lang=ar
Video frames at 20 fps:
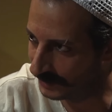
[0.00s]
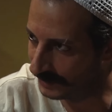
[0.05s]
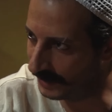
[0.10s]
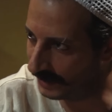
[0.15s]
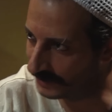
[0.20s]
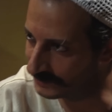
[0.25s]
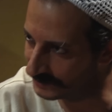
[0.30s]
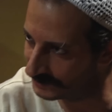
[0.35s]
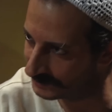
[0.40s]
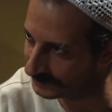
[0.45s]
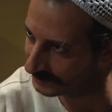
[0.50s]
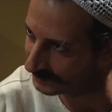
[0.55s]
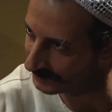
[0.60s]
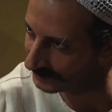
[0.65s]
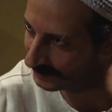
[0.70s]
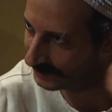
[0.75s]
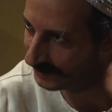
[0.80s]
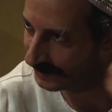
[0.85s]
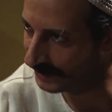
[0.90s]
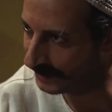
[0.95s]
يعني
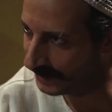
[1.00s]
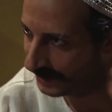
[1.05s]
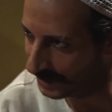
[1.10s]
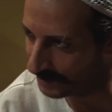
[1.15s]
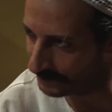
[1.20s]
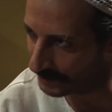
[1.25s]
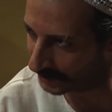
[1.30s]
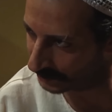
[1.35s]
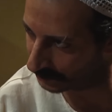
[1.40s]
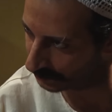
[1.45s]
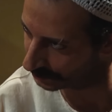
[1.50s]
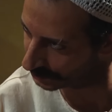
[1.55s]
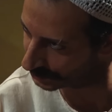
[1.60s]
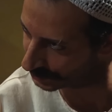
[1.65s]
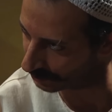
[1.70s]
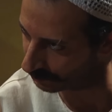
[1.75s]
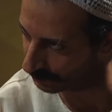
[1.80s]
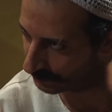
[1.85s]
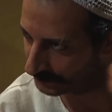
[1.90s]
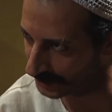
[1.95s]
لما يكون
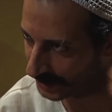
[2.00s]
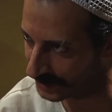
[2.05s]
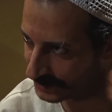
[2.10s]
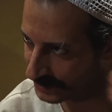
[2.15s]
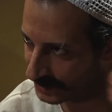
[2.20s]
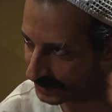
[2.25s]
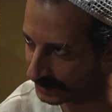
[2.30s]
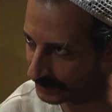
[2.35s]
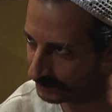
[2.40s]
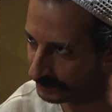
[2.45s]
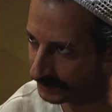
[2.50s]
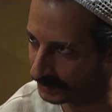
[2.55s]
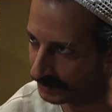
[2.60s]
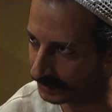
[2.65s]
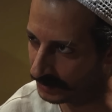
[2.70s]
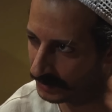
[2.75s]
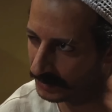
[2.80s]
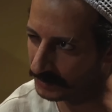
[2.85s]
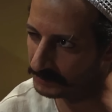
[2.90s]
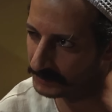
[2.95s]
الجو مناسب
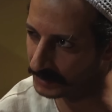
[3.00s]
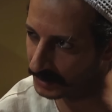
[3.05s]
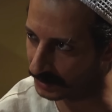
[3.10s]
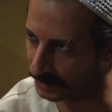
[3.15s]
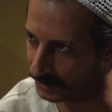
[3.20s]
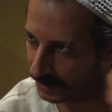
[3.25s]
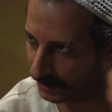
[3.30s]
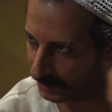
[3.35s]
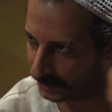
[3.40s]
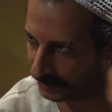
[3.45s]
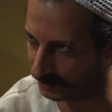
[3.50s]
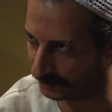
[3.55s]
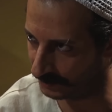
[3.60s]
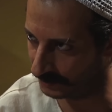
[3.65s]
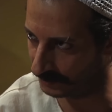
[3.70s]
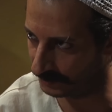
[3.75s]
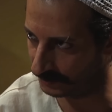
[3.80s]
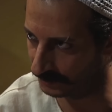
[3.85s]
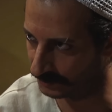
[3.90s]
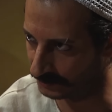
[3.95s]
نخلع خلع